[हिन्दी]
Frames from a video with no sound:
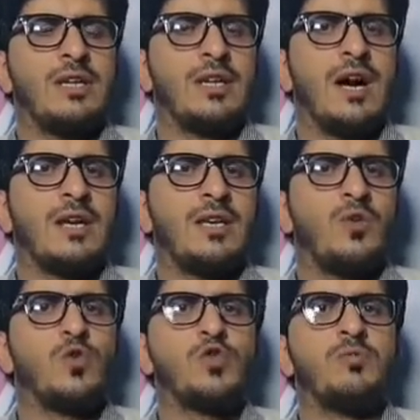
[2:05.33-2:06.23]
निकाह
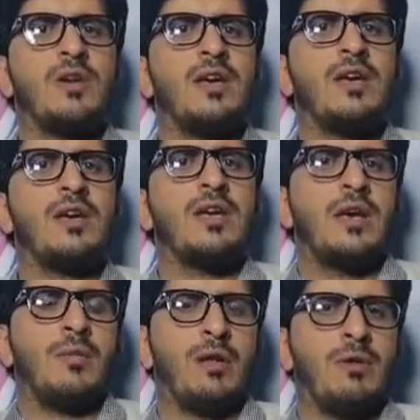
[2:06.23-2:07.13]
की
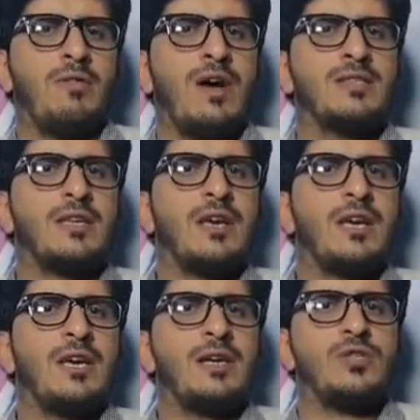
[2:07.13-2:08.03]
उसमें मरीम नवाज़ के